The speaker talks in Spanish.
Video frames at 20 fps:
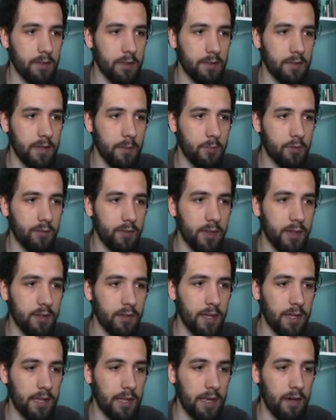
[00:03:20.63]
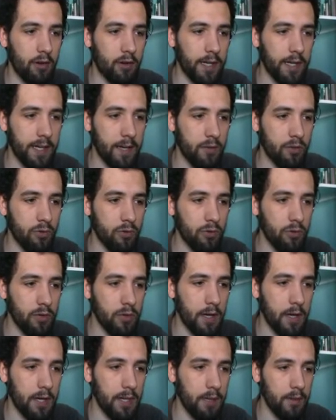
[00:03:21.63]
Estamos viendo que en la hoguera
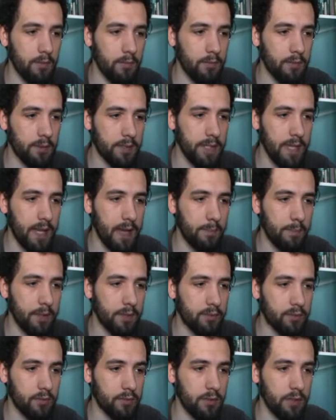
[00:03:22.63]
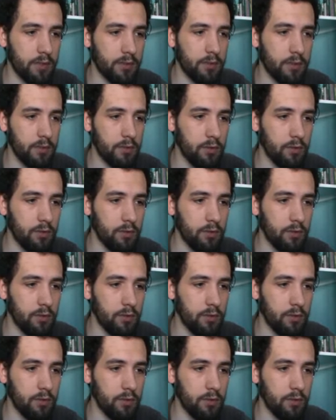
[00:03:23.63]
no hay ya personas.